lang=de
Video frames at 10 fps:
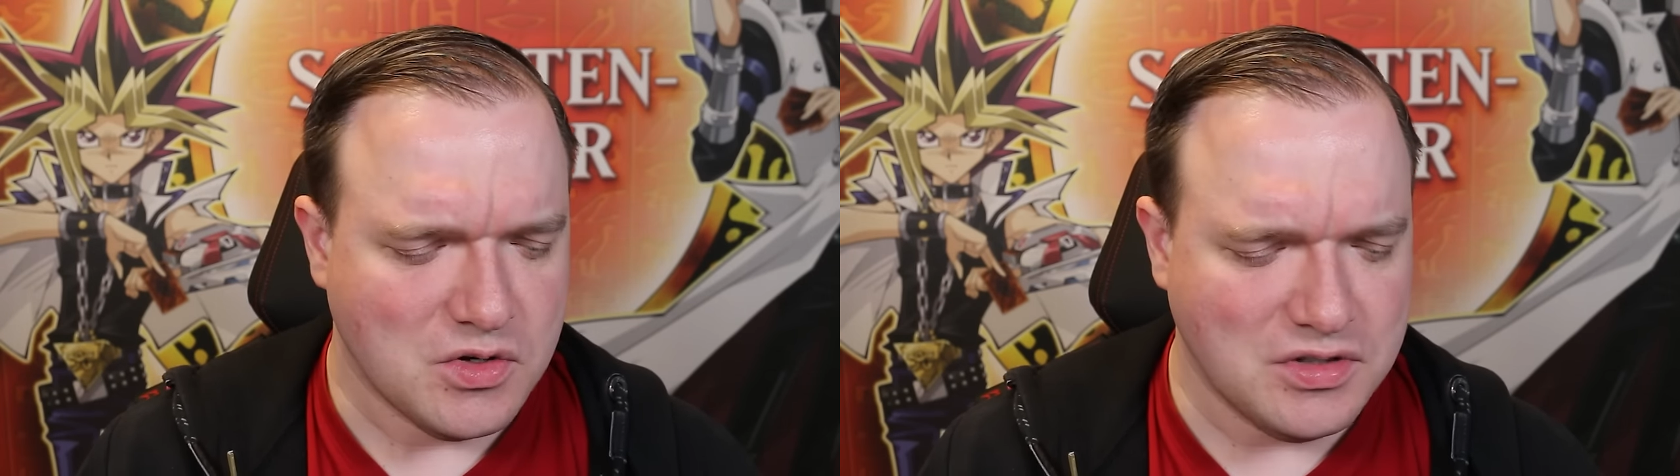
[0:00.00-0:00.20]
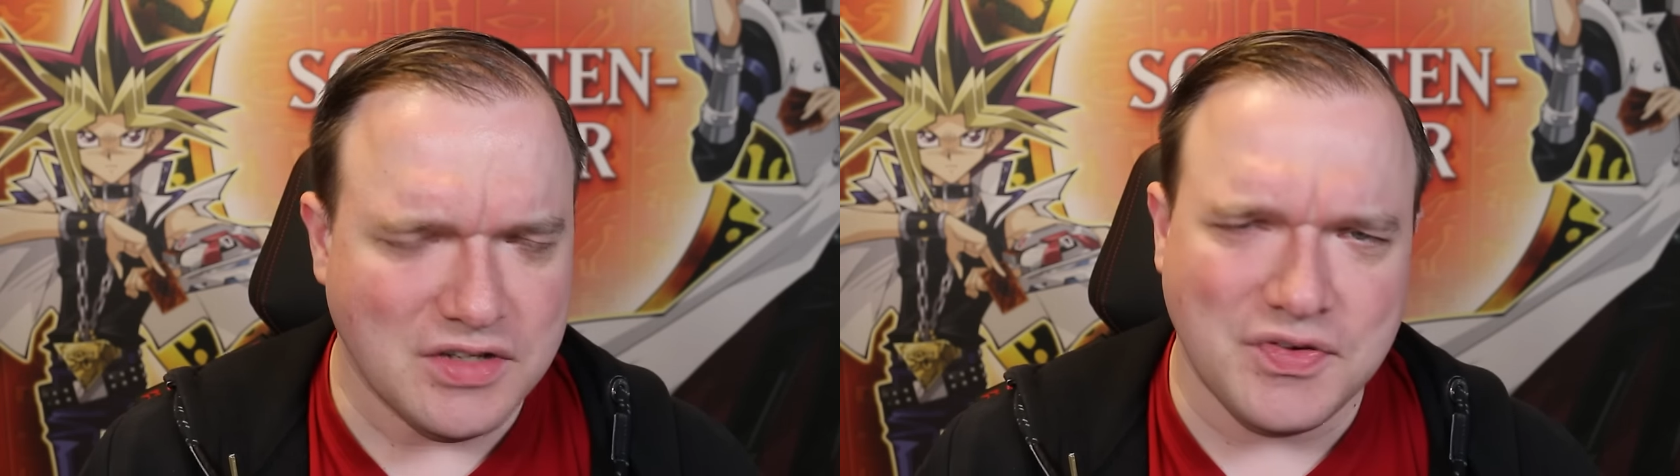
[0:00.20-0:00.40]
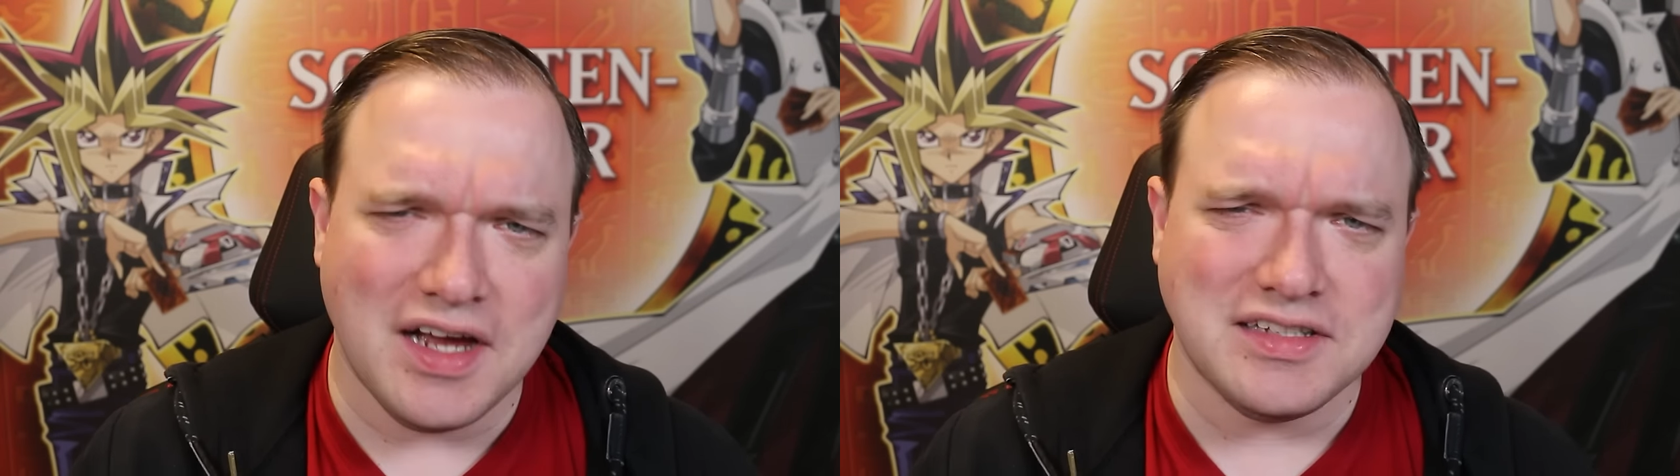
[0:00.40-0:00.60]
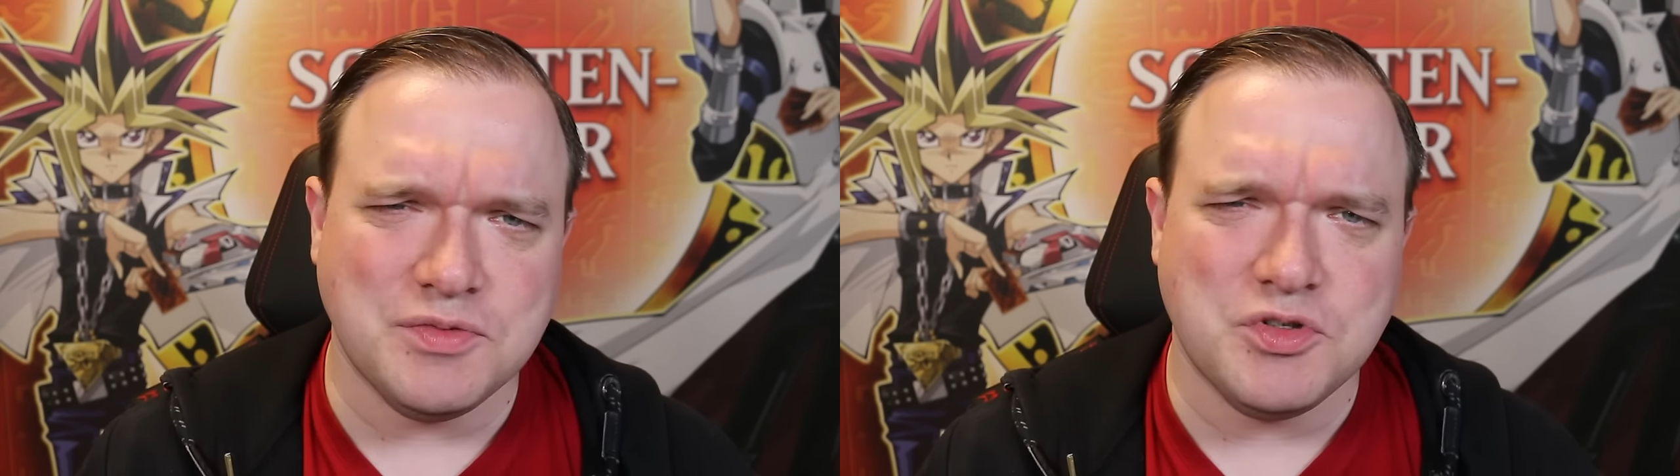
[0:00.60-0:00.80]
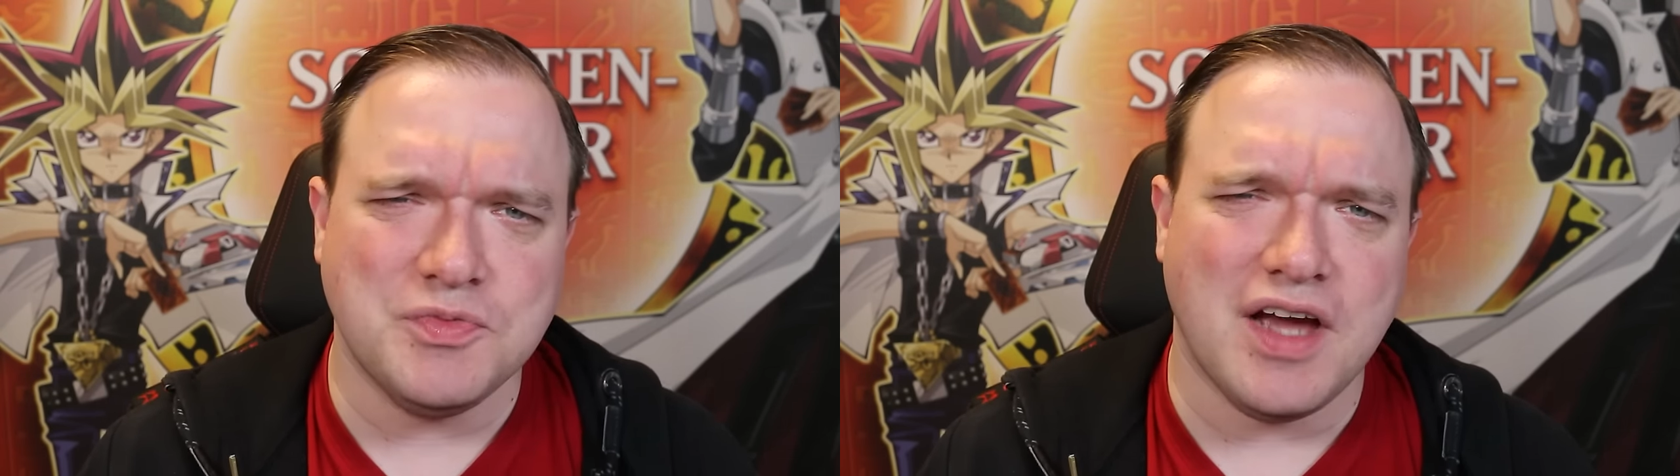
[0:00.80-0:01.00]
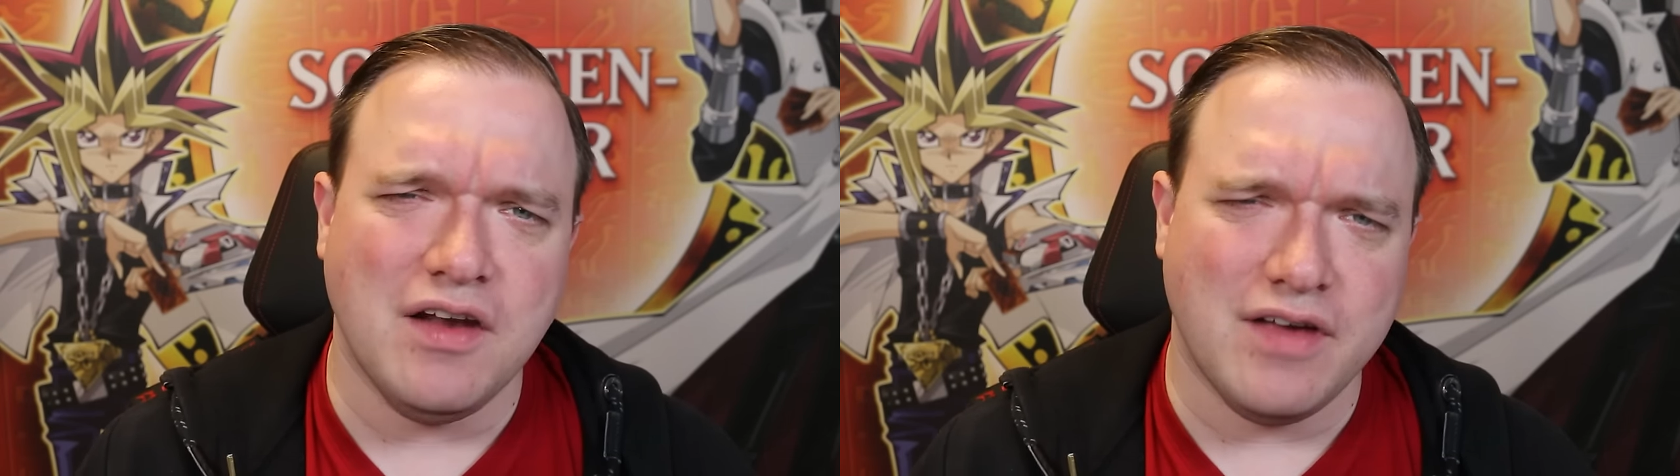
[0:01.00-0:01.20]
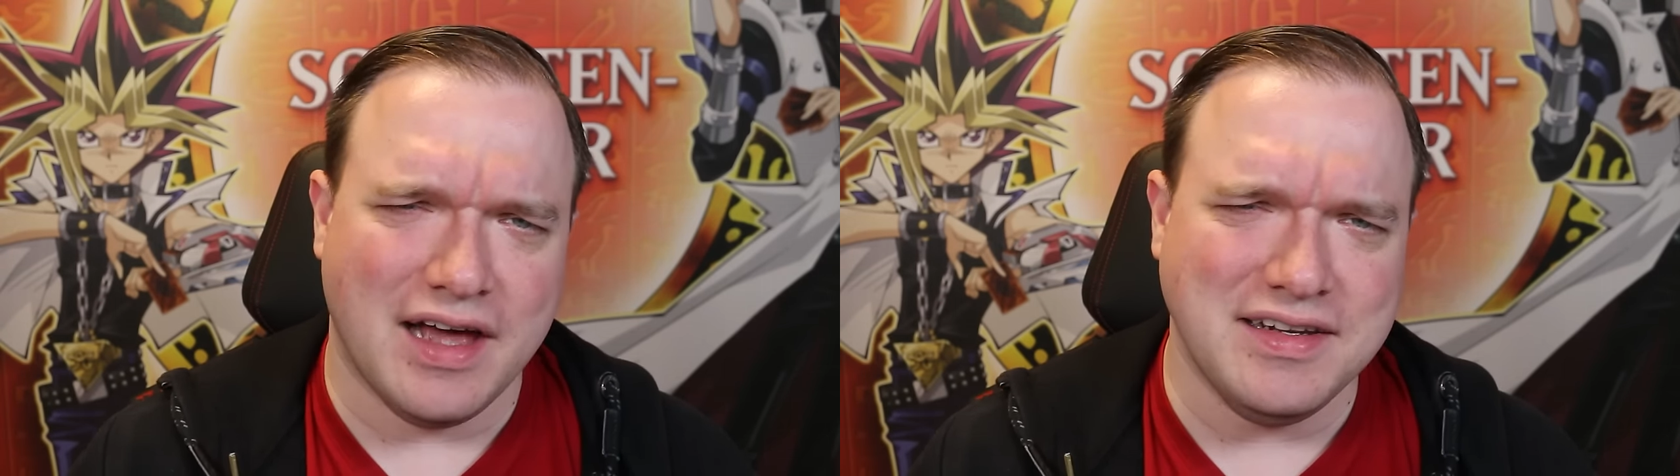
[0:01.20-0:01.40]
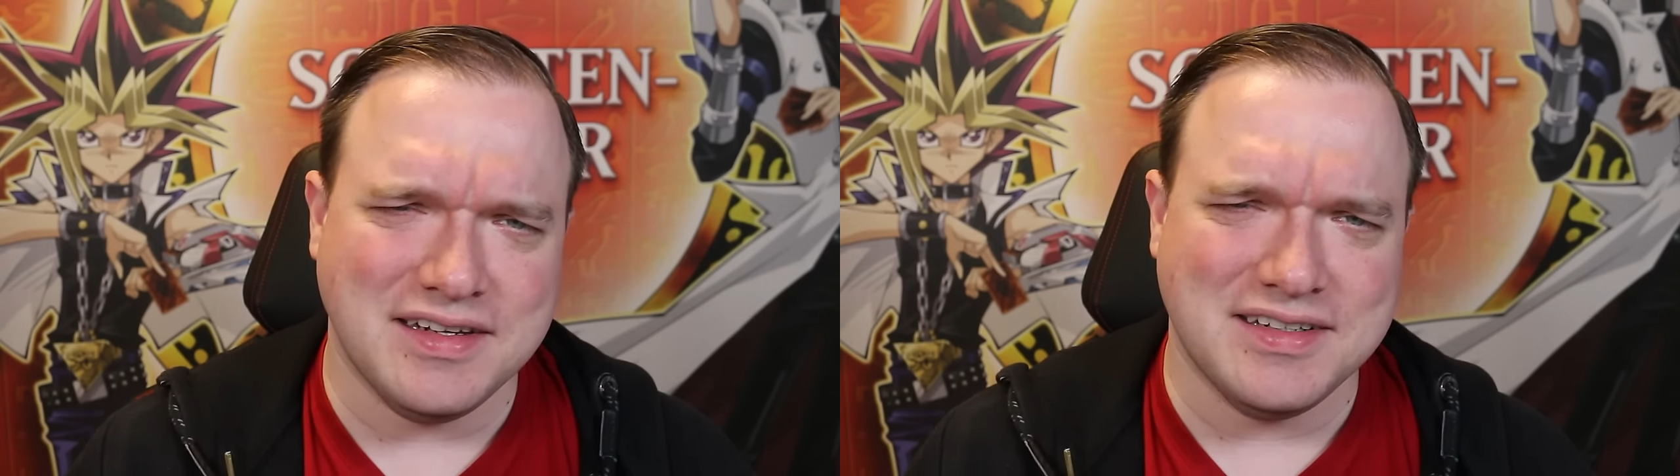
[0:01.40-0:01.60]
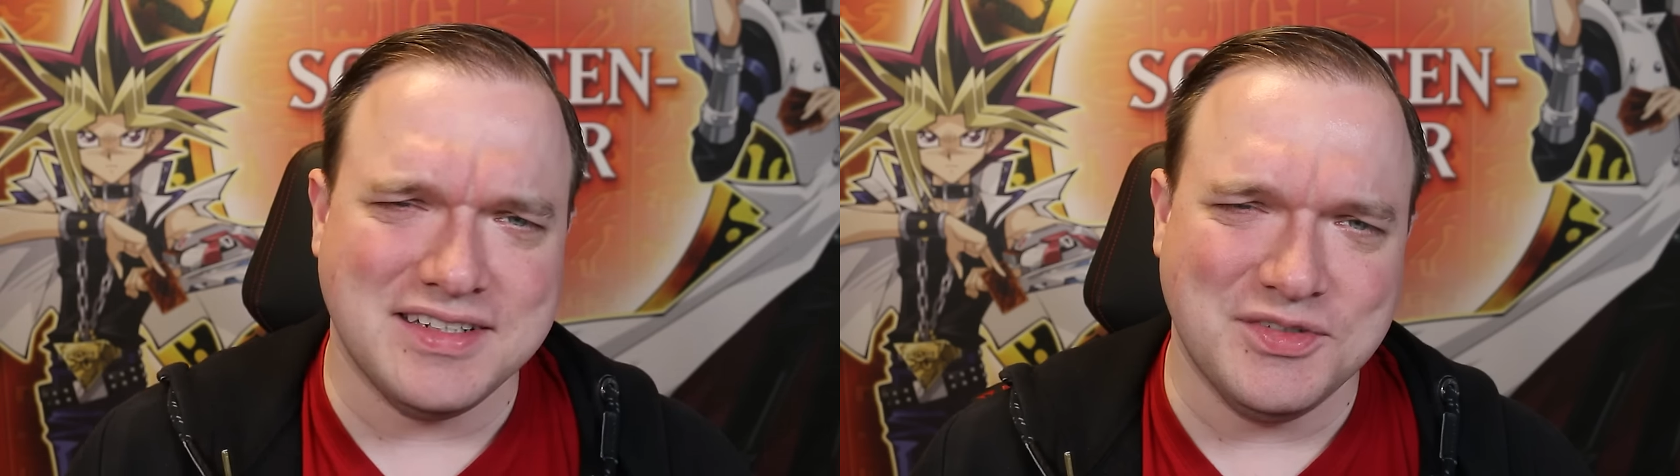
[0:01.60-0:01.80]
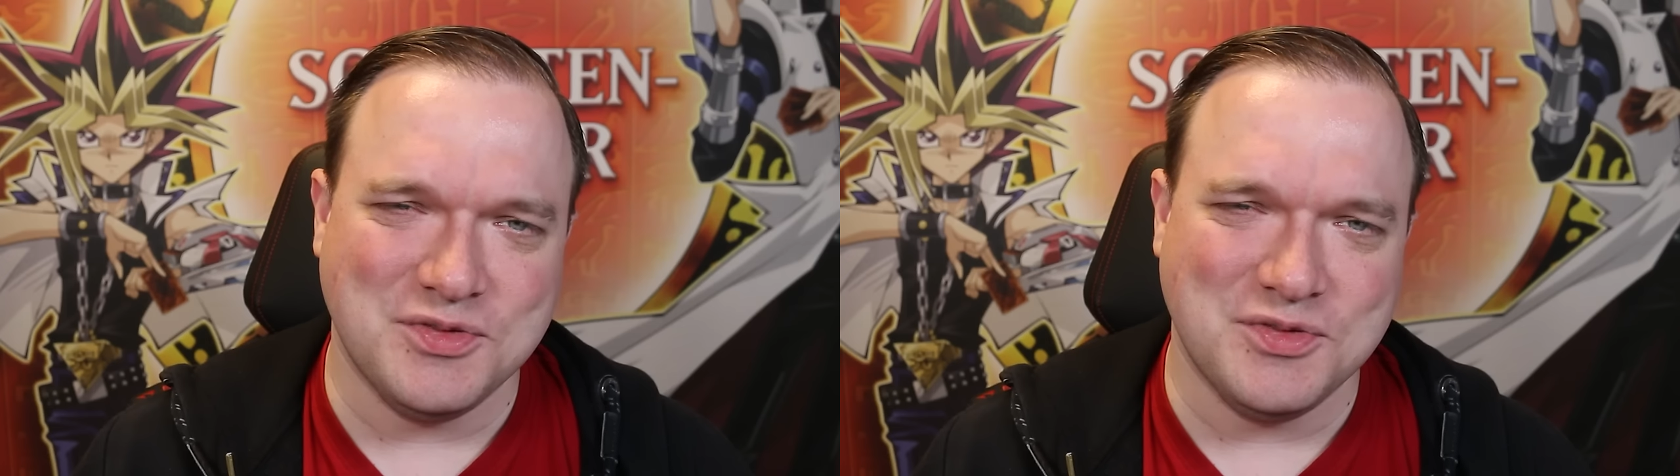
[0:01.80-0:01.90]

Und das fragt sich bestimmt der eine oder andere.